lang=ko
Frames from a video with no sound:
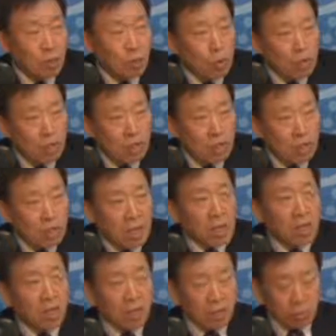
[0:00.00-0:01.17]

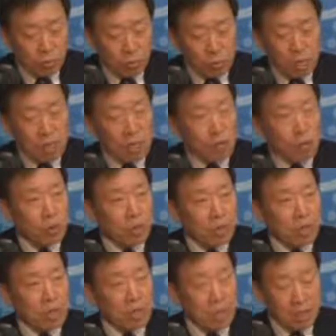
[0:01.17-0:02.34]
도시가 우리나라
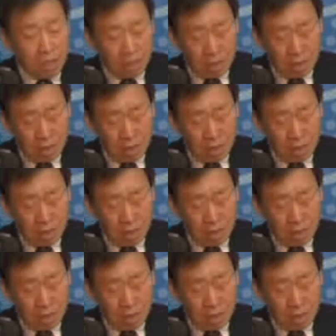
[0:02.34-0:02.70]
도시가